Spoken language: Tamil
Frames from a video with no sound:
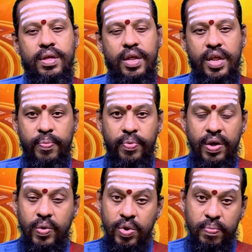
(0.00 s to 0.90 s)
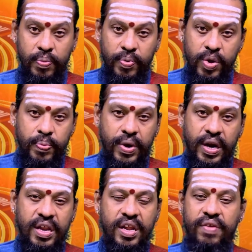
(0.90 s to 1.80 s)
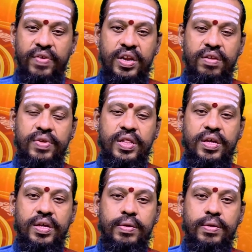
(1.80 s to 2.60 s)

அதே போல் குடும்ப பொறுப்புகளை நிறைவேற்றுவது